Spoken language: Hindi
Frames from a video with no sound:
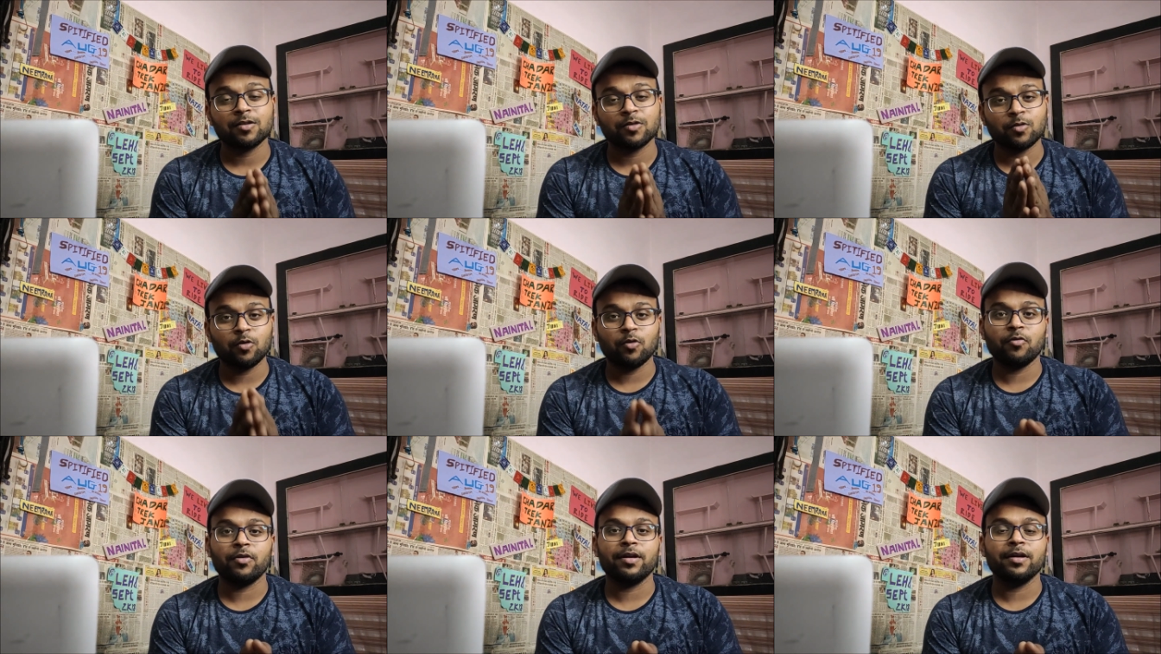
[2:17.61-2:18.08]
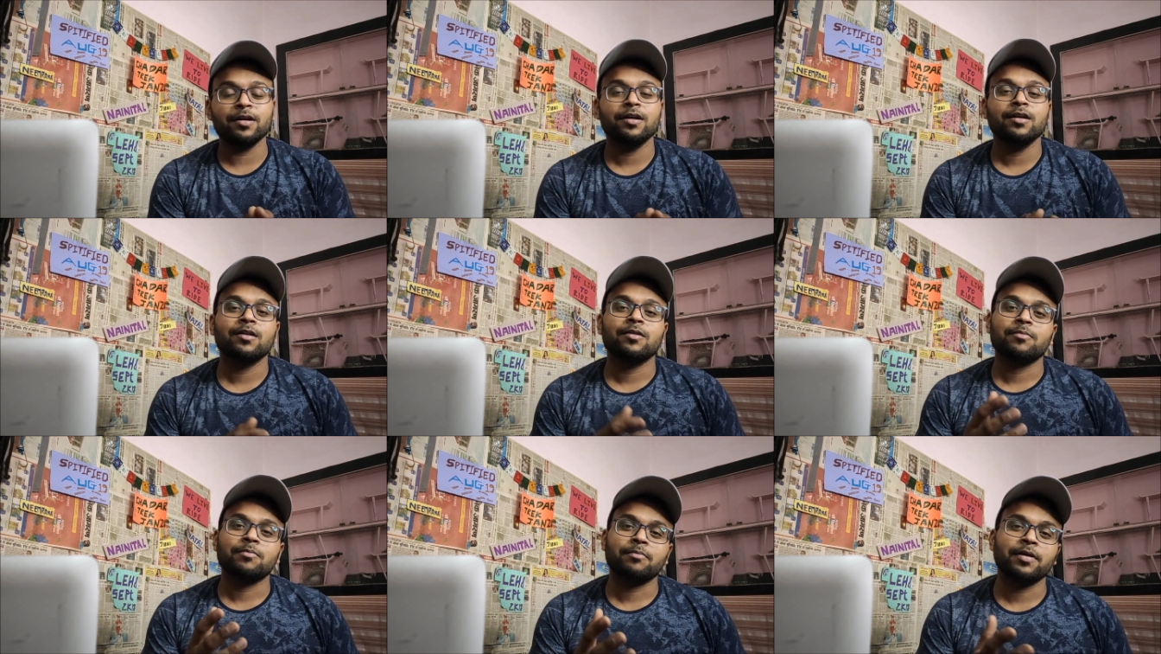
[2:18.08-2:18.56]
कोविड
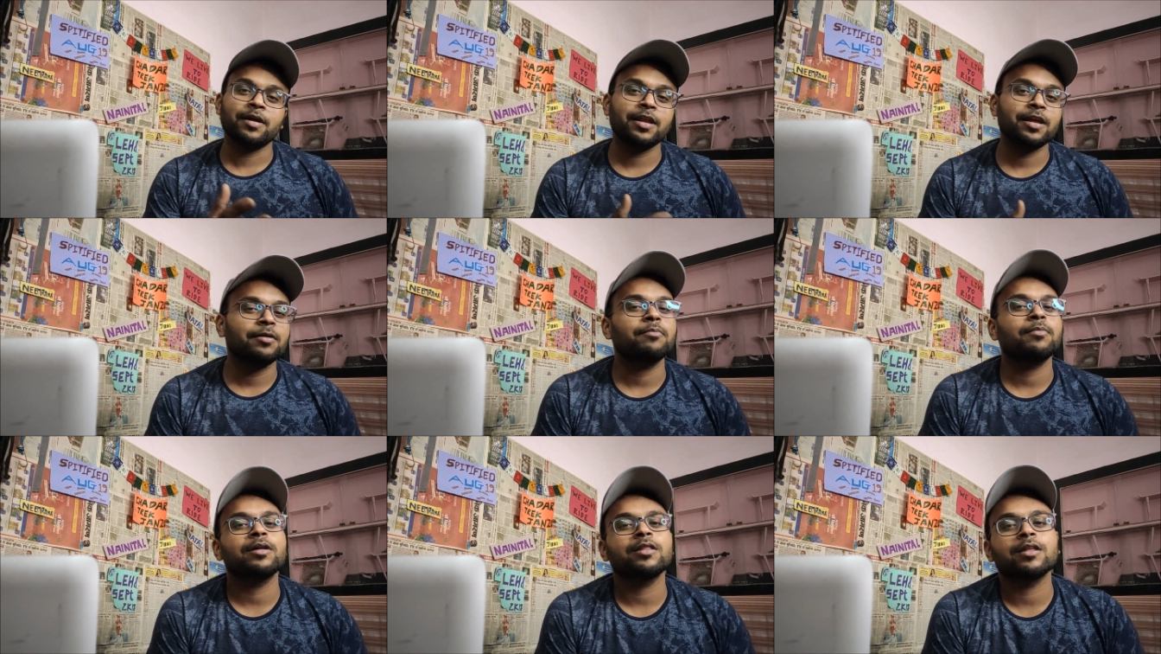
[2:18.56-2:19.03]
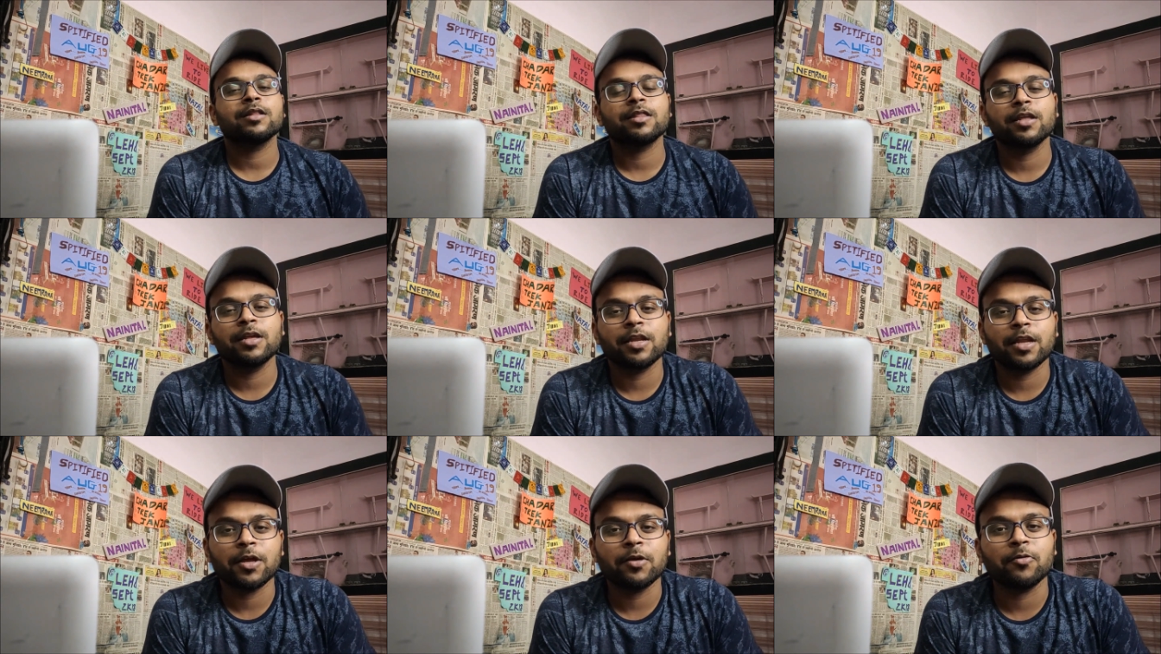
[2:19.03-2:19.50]
मेरी हिम्मत
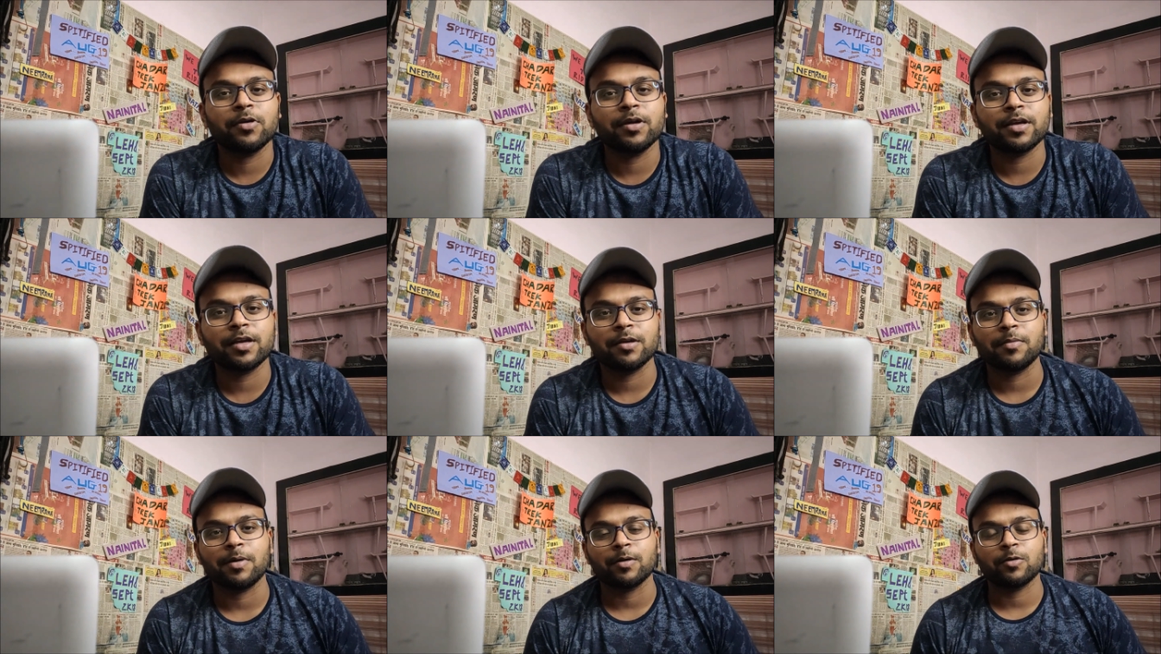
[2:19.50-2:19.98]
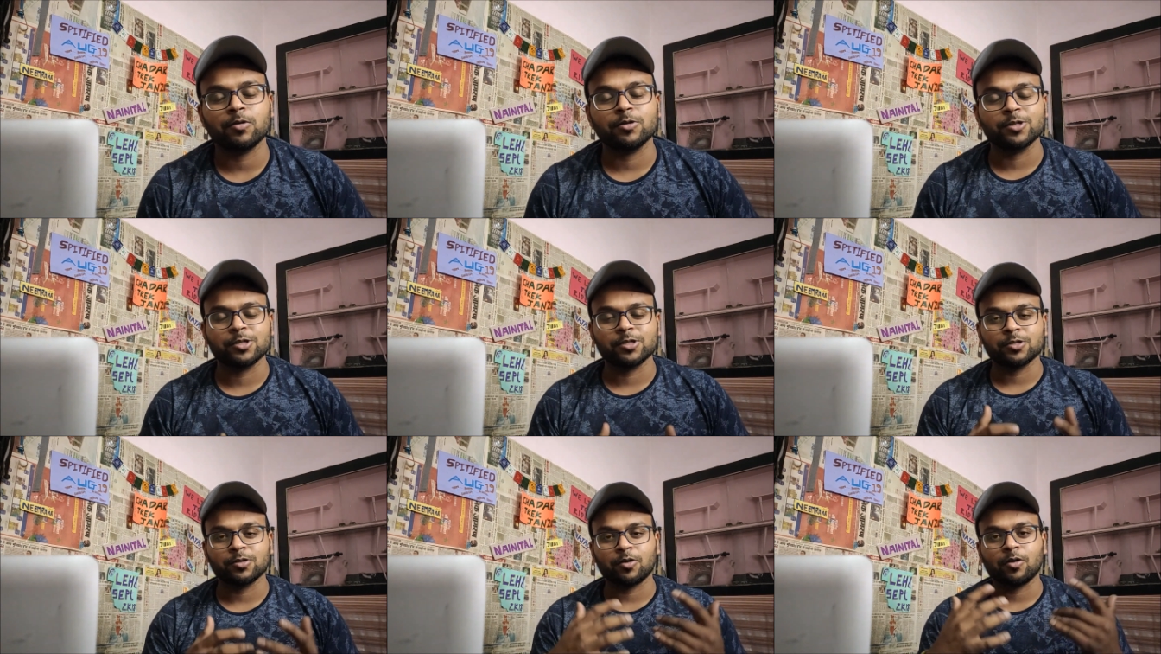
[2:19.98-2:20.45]
इतनी नहीं हुई कि मैं
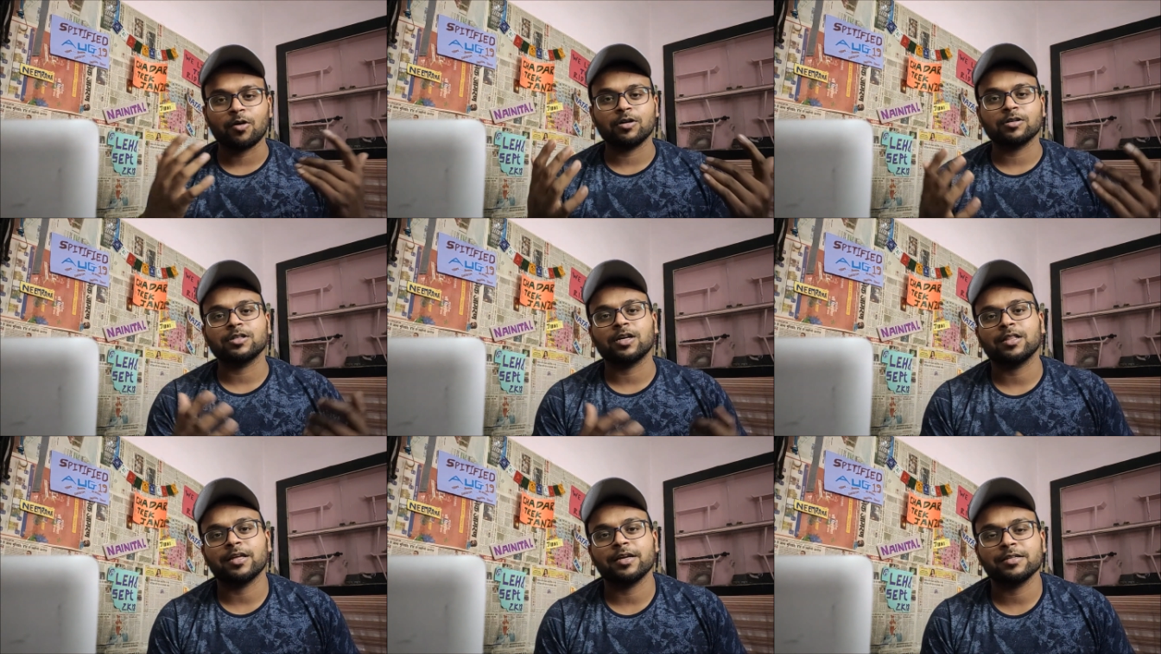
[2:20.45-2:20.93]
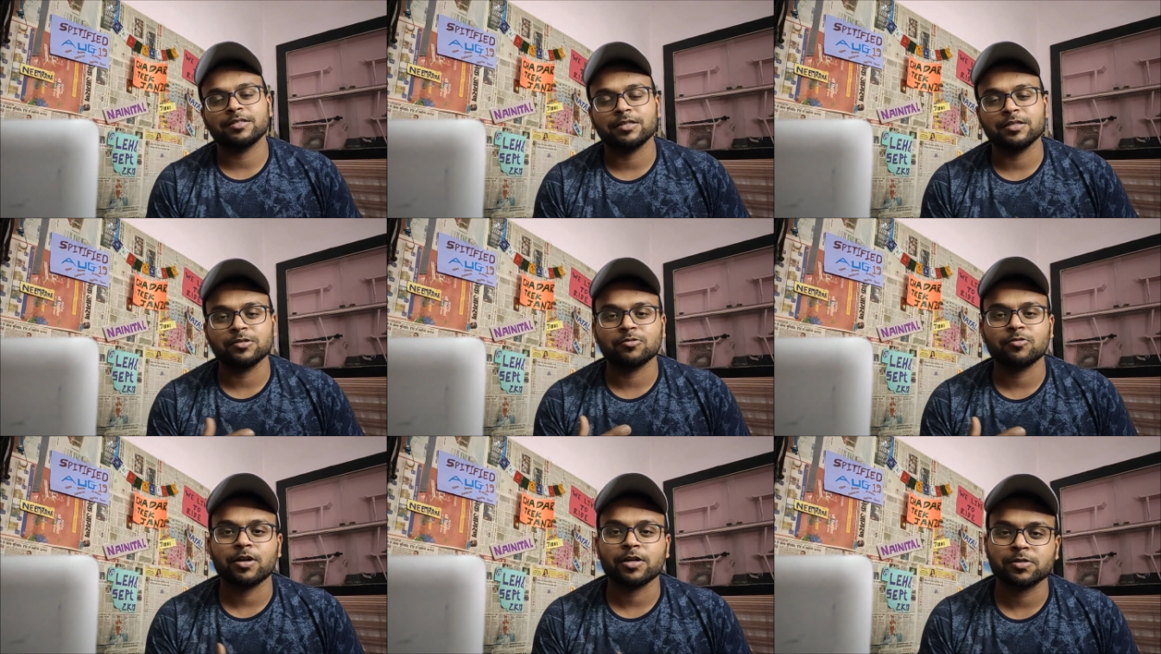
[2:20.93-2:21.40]
कुछ और ज़्यादा इस
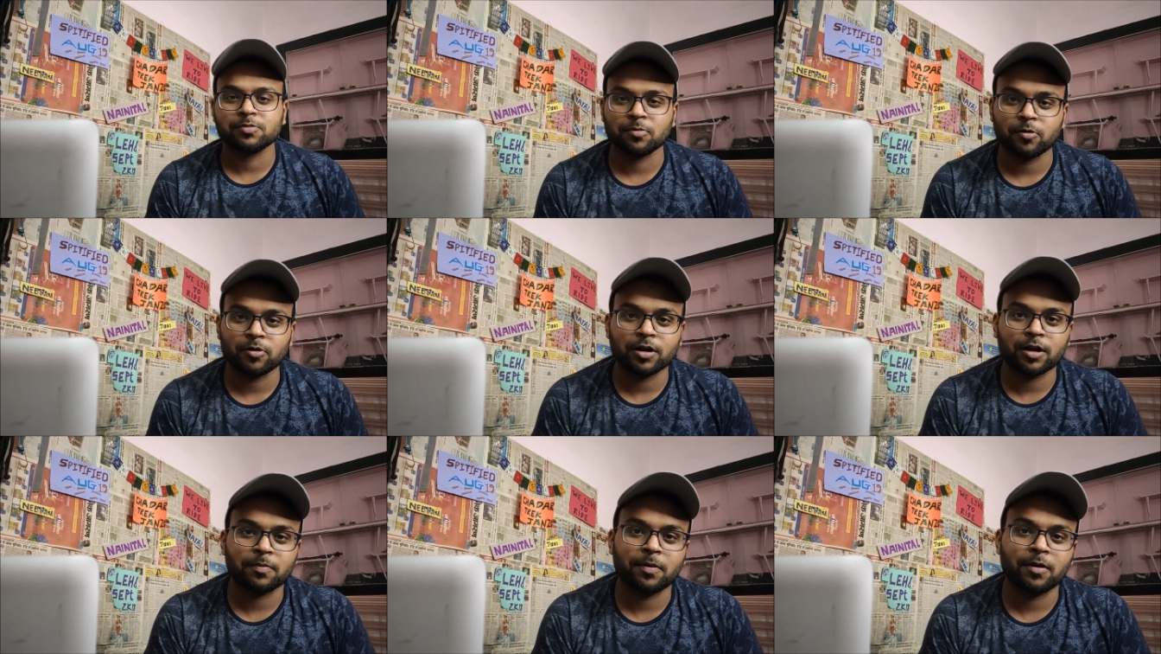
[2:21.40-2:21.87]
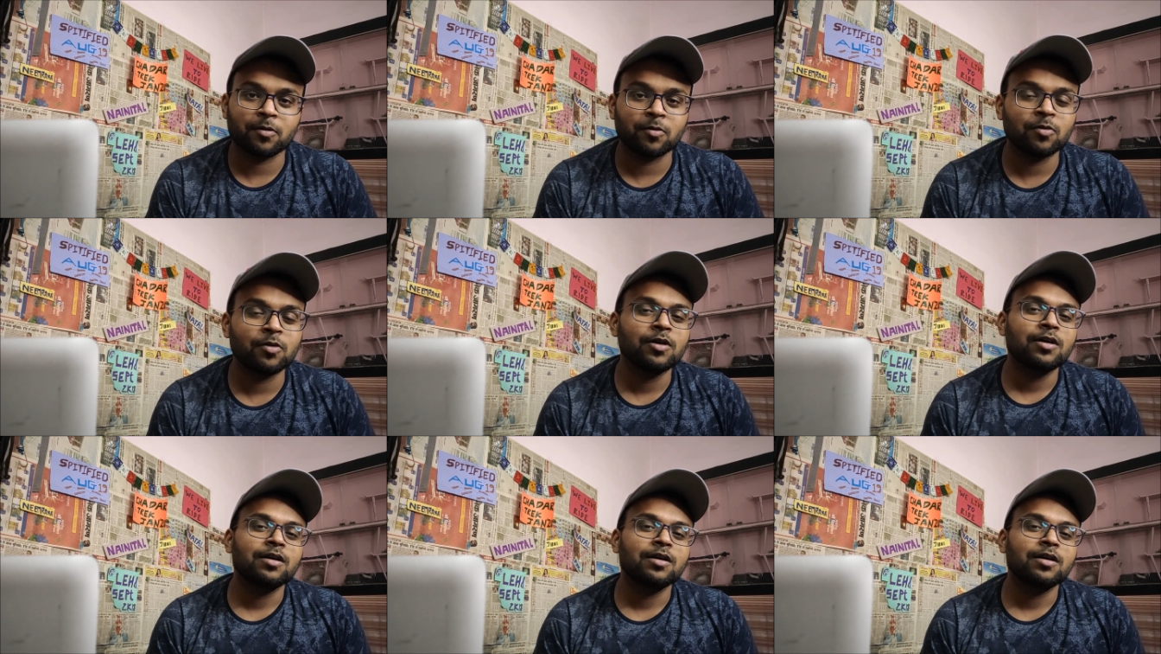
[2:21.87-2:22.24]
चीज़ को एक्सप्लोर कर पाऊँ